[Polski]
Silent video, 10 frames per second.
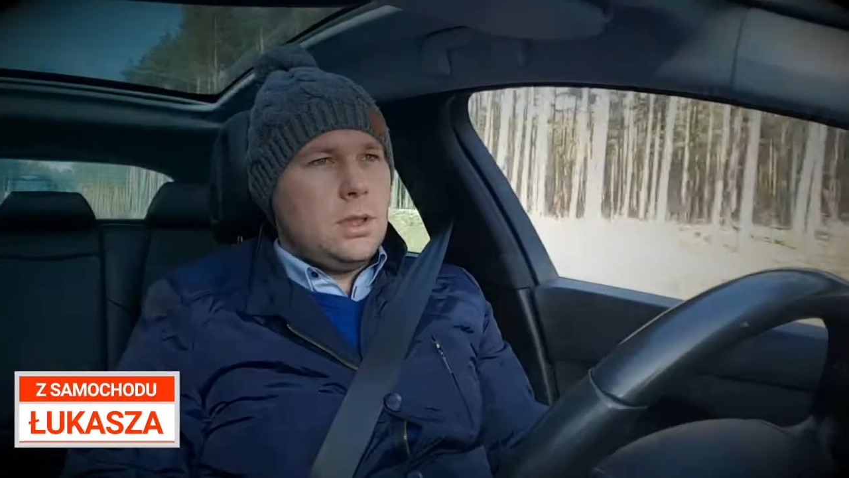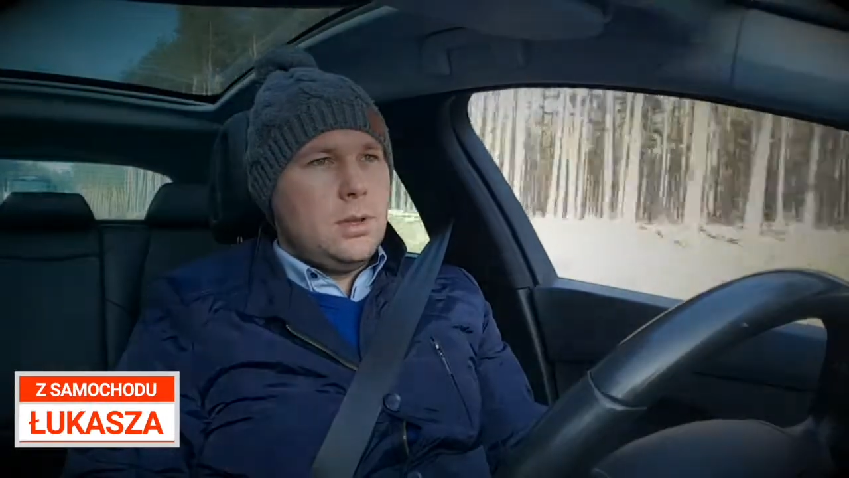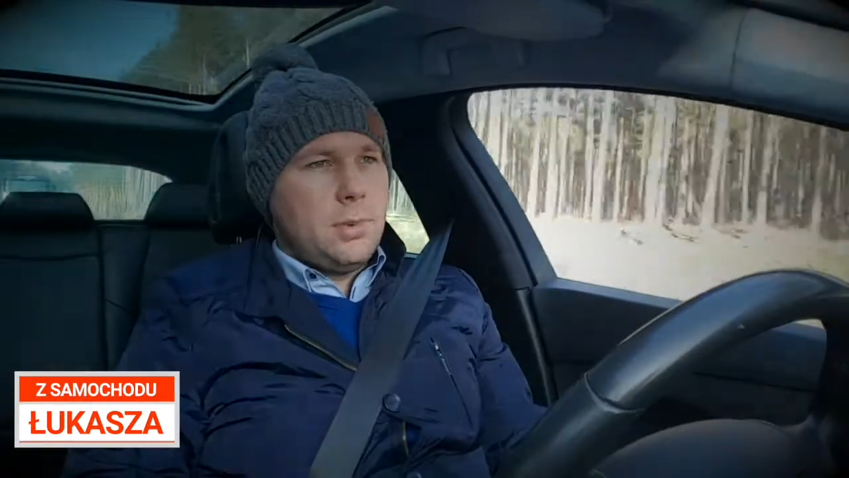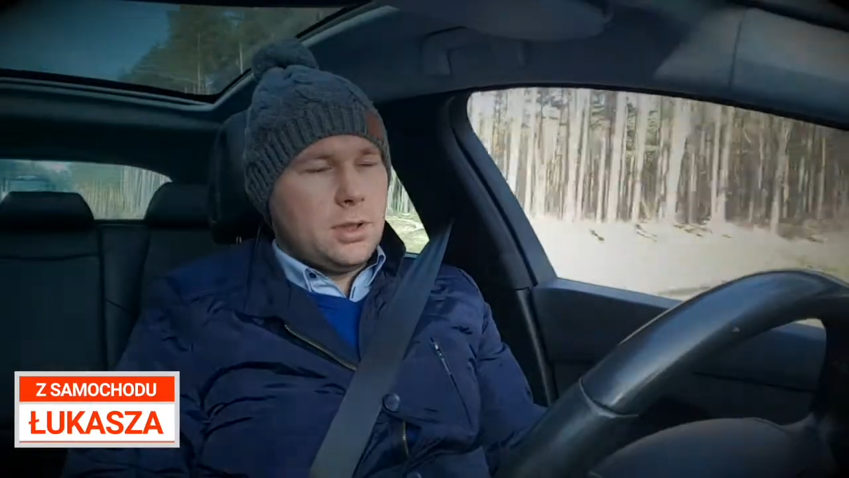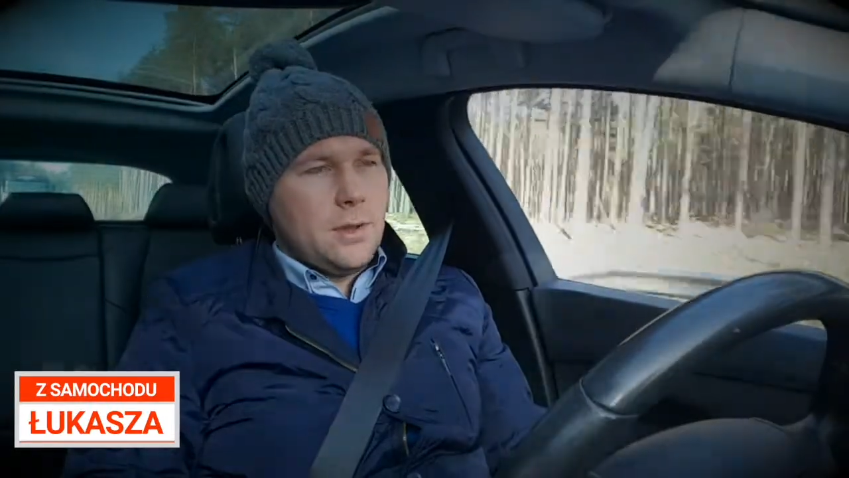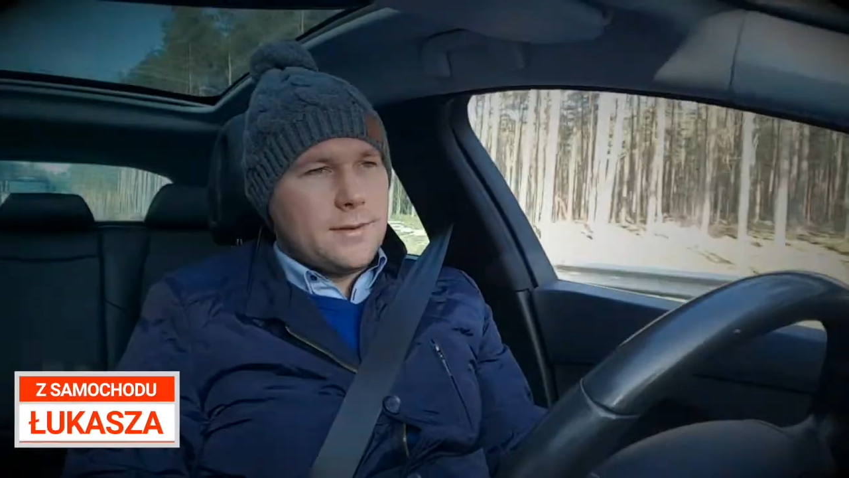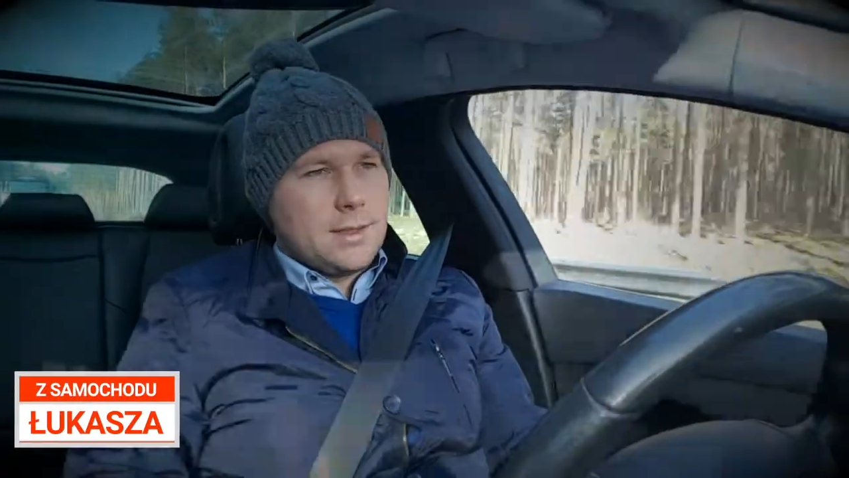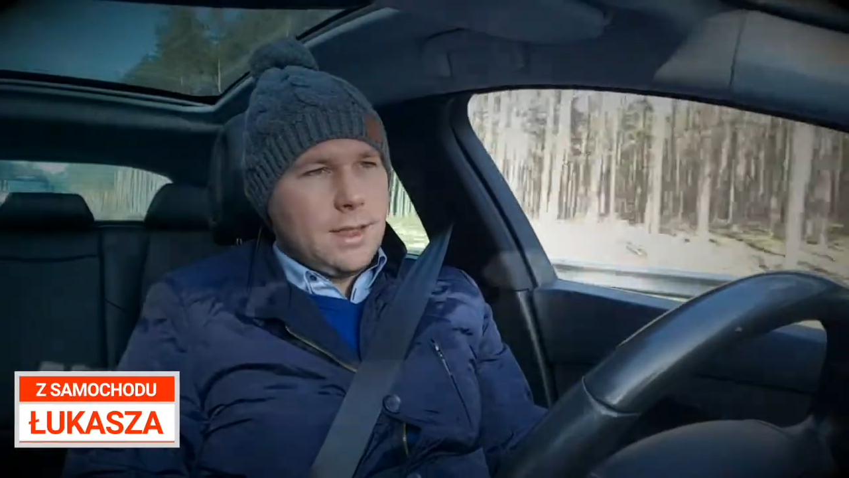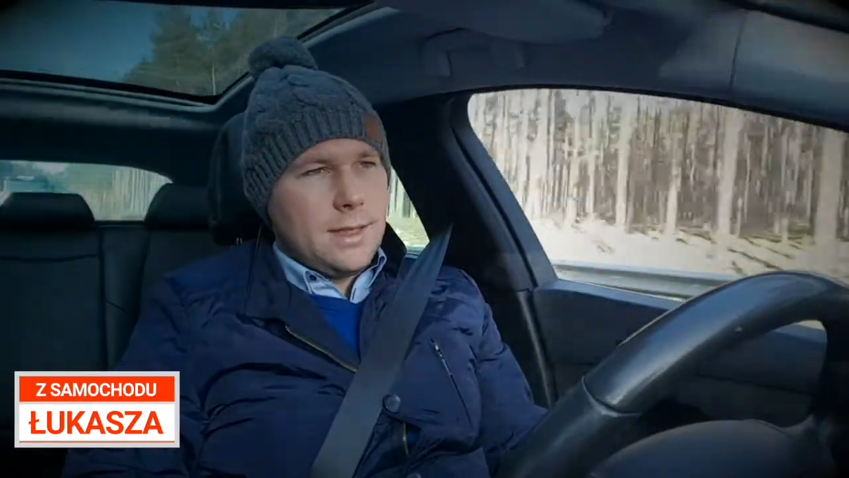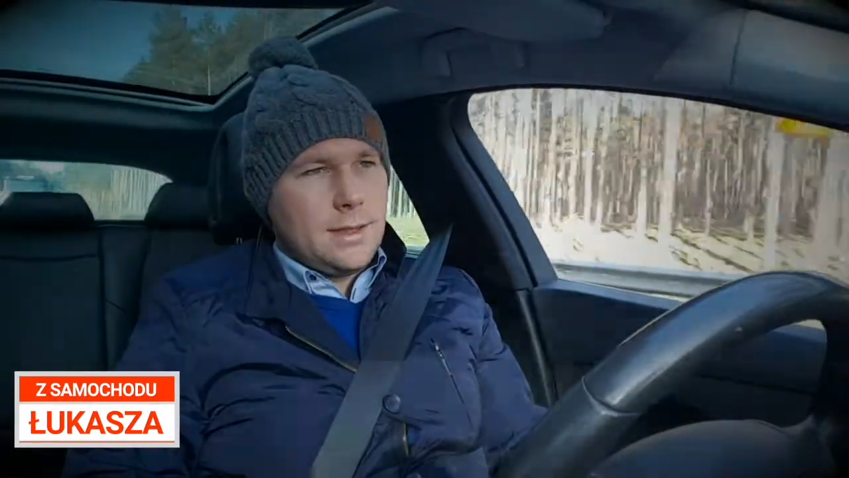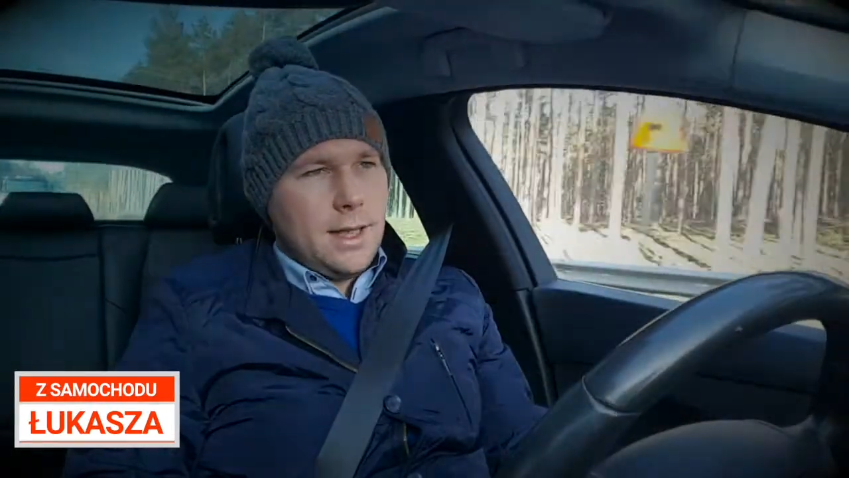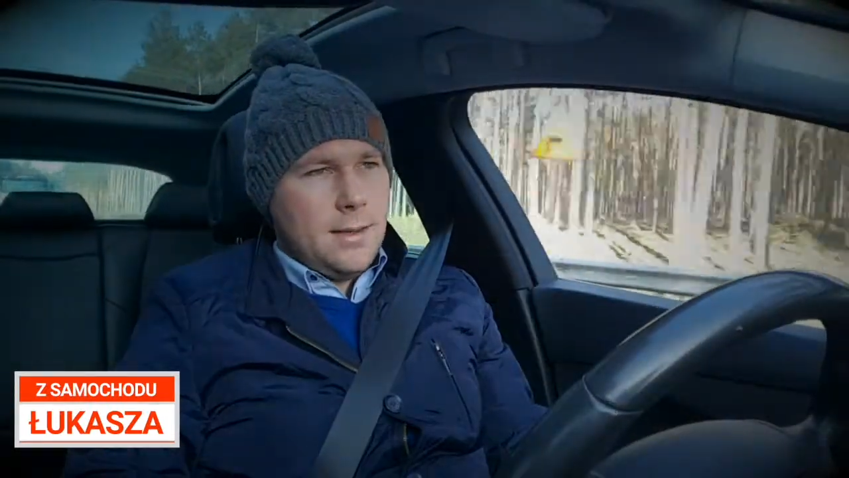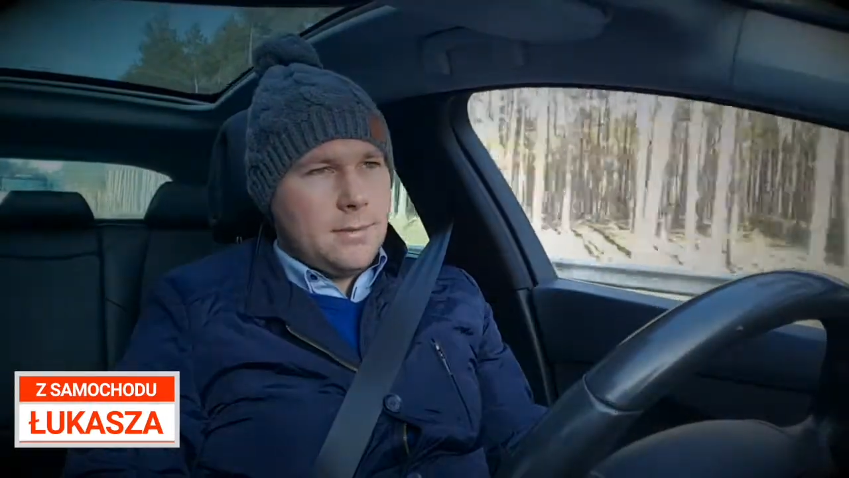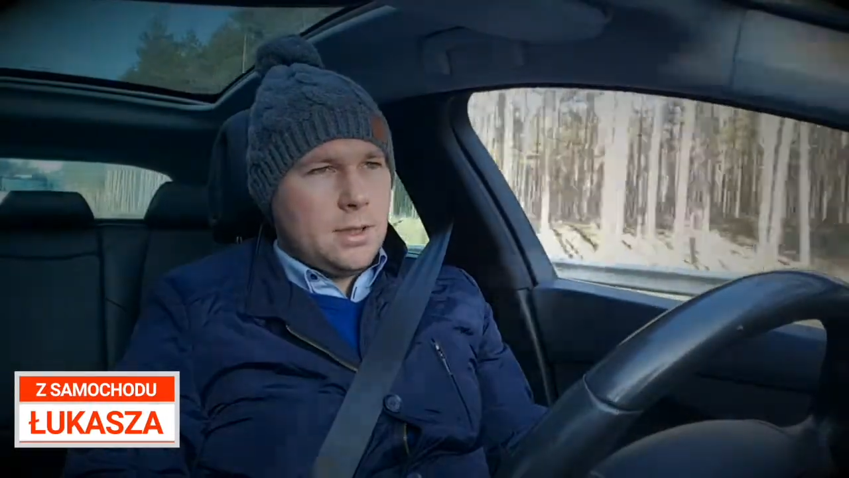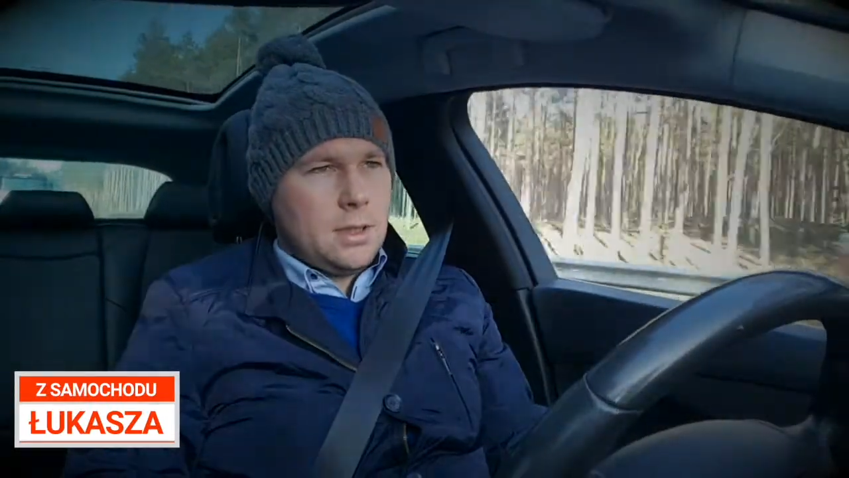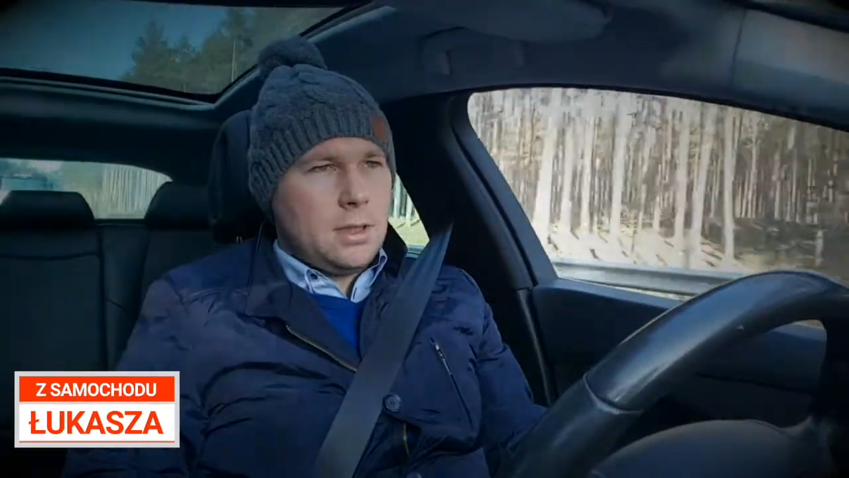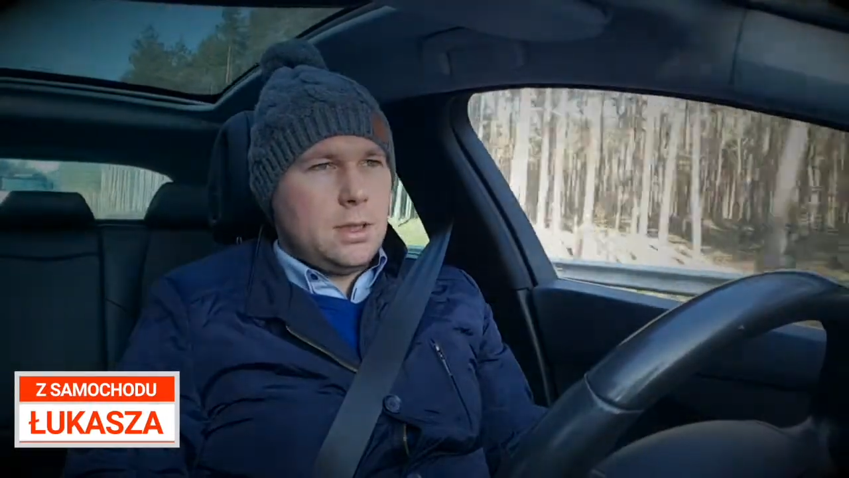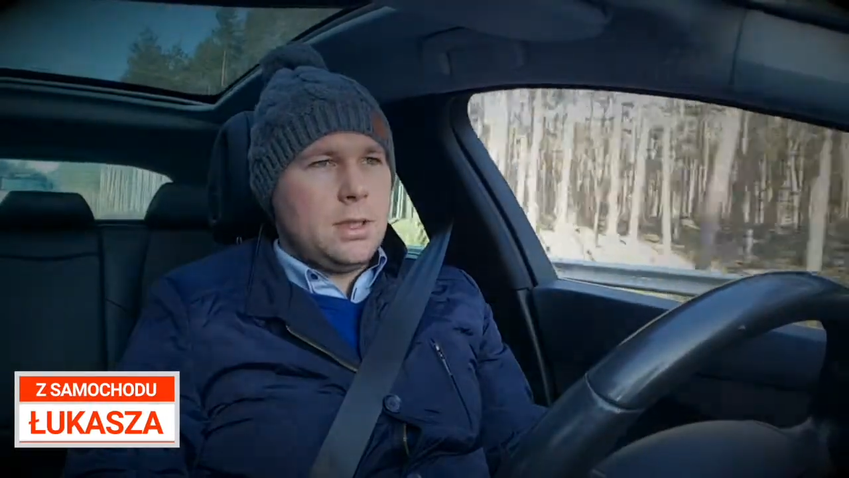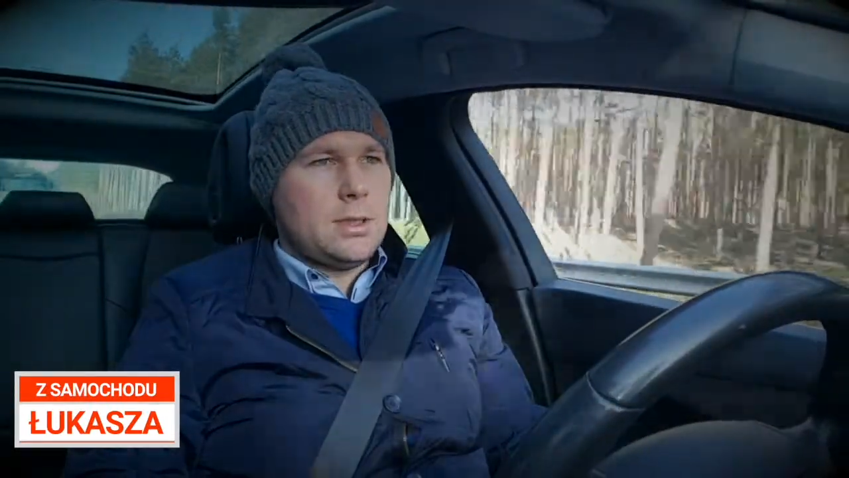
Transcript: i pod tym względem e,